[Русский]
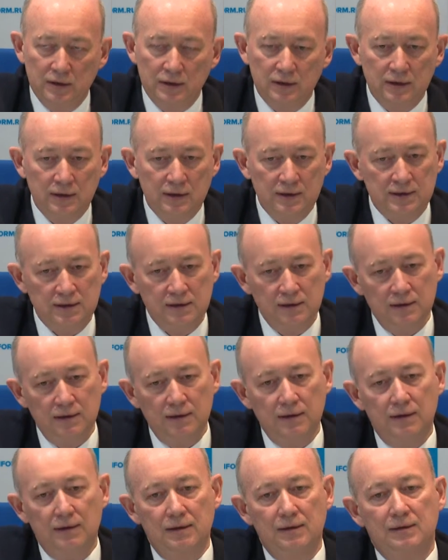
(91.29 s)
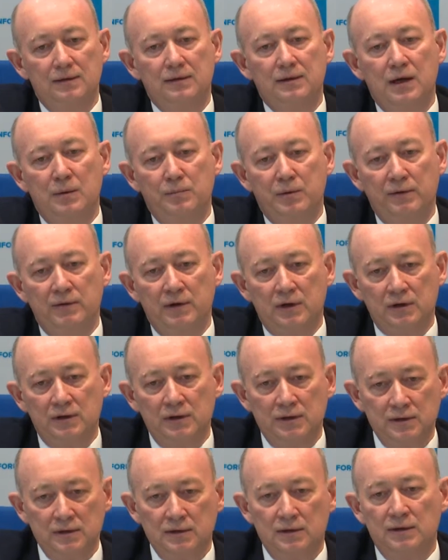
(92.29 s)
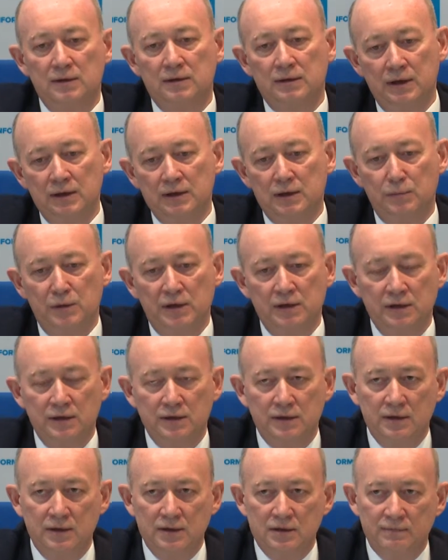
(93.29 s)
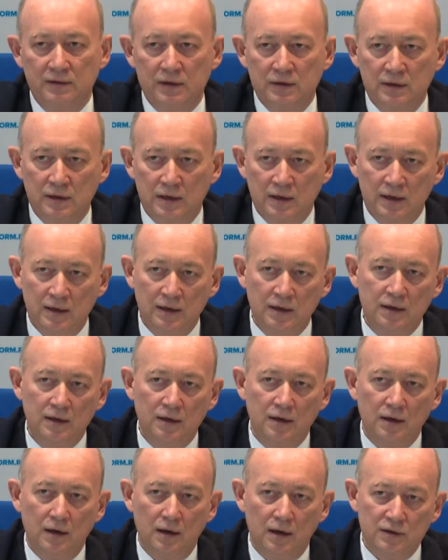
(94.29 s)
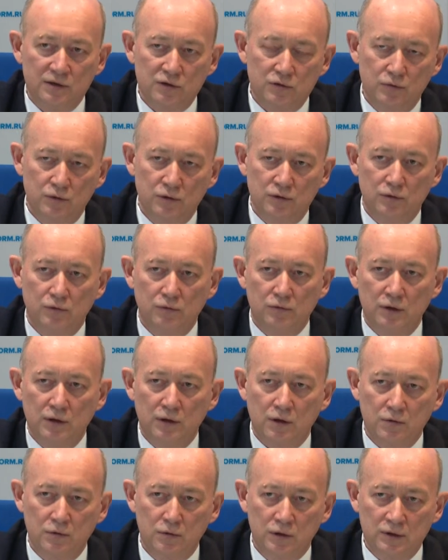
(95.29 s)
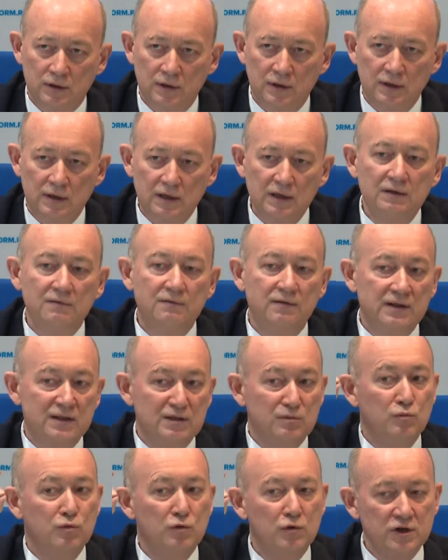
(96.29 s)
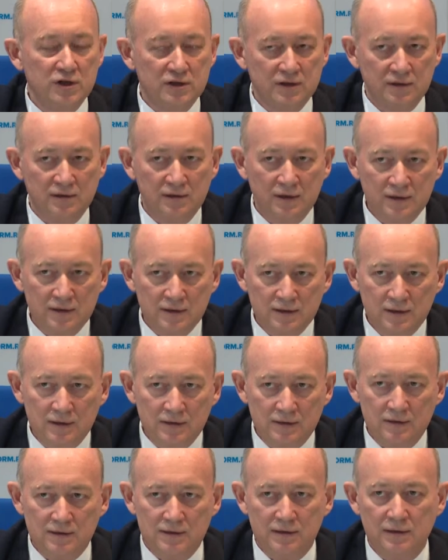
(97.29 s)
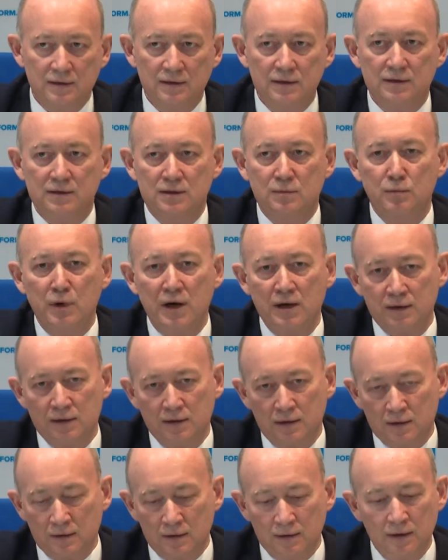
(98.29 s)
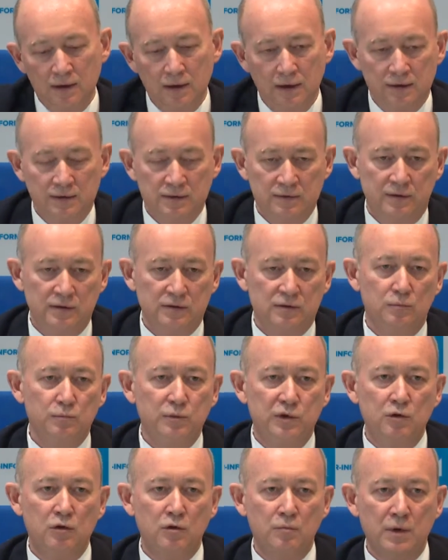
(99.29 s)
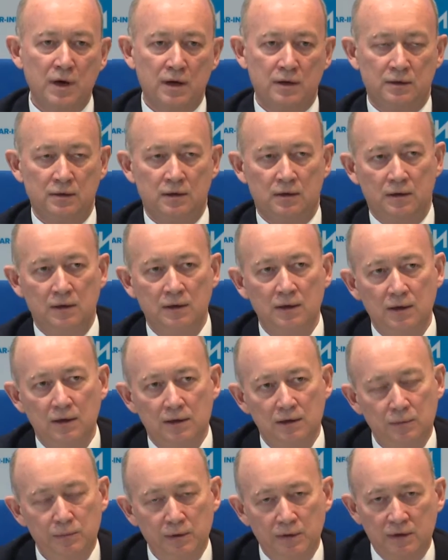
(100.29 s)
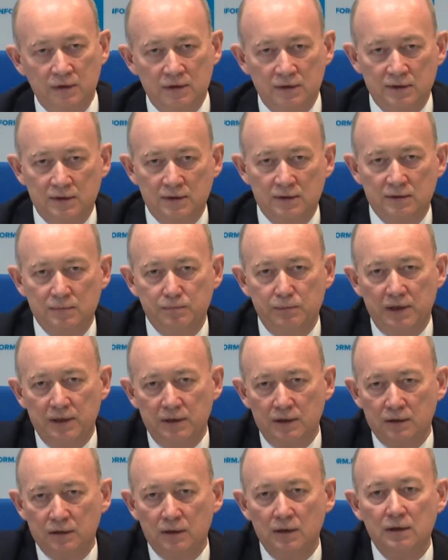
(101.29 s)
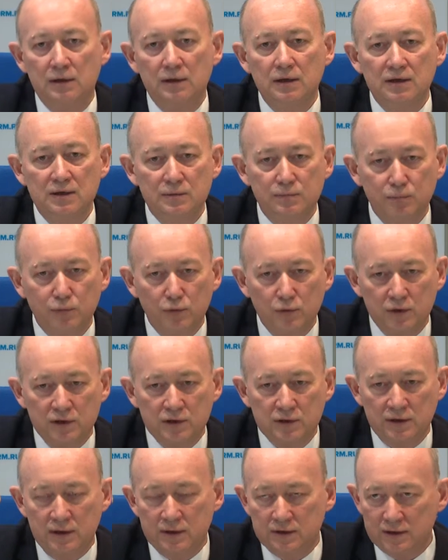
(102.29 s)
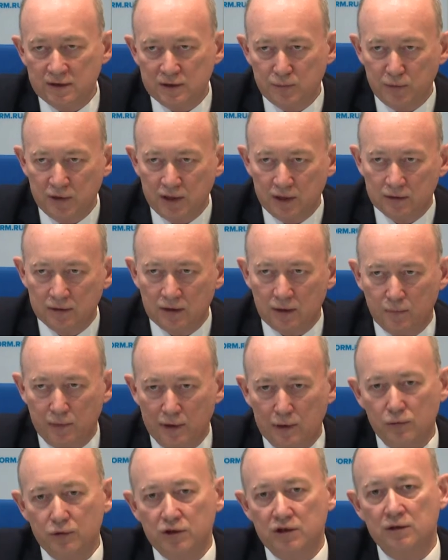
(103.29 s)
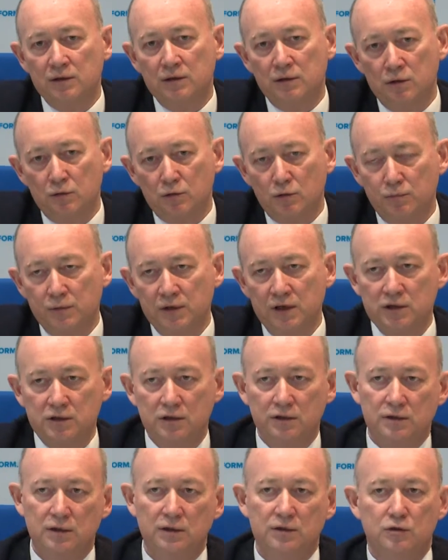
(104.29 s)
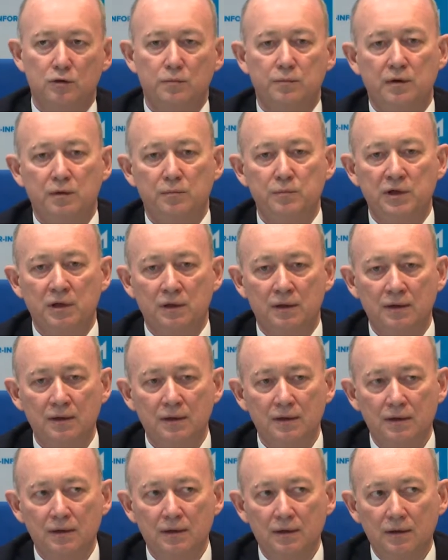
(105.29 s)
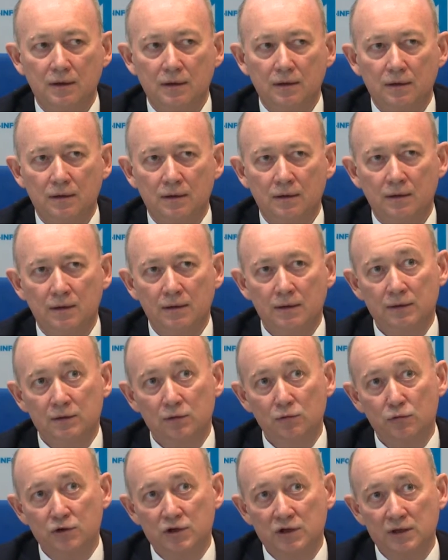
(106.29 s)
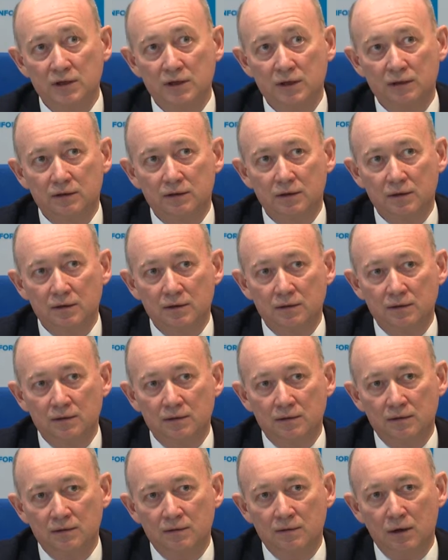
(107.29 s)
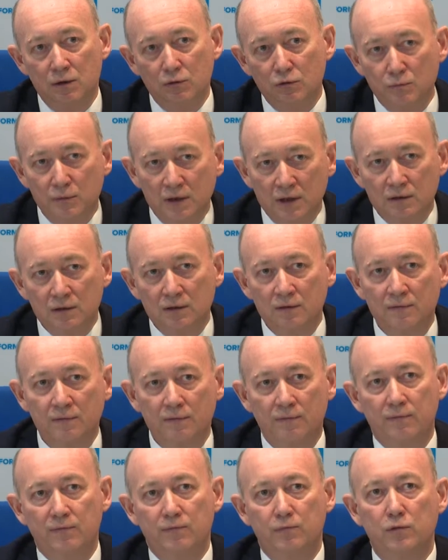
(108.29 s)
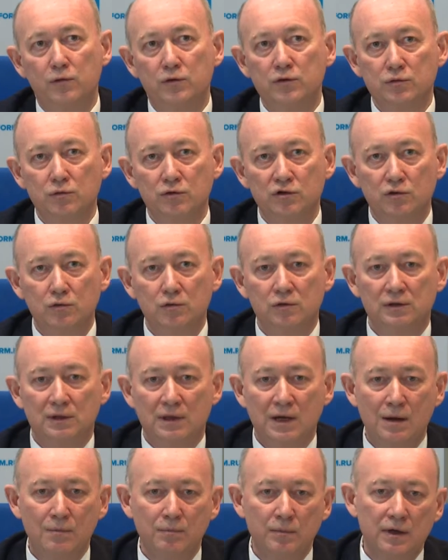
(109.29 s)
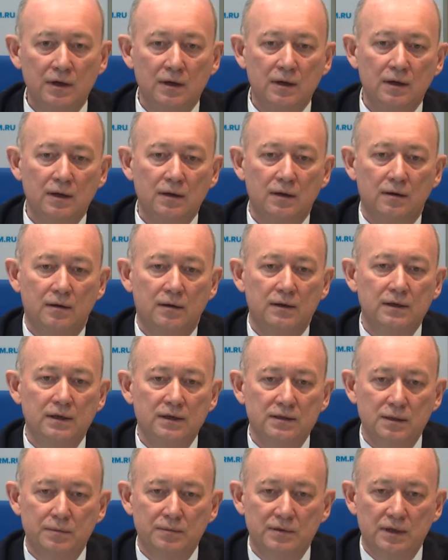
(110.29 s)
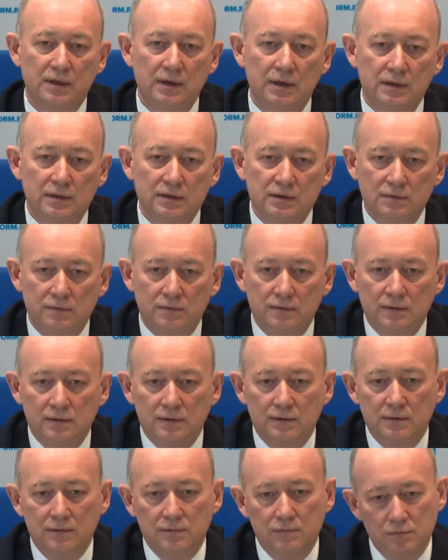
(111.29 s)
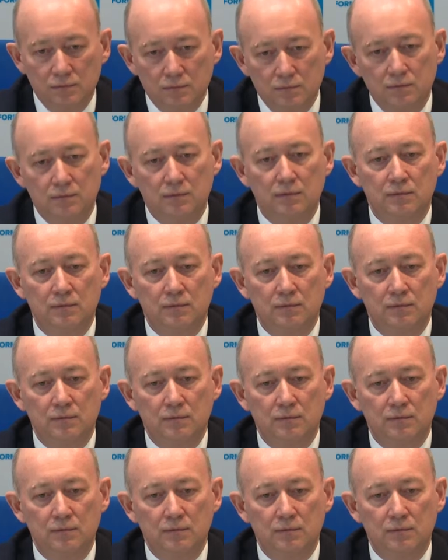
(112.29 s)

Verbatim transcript: И если на поверхности, на этой планете есть вода, азот, углерод, и вы сможете найти эти следы, эти маркеры, они называются биомаркеры, на поверхности планет, используя эти спектры, полученные на крупнейших телескопах мира, э, это уже некоторые аргументы в пользу, что там – есть обстоятельства ну,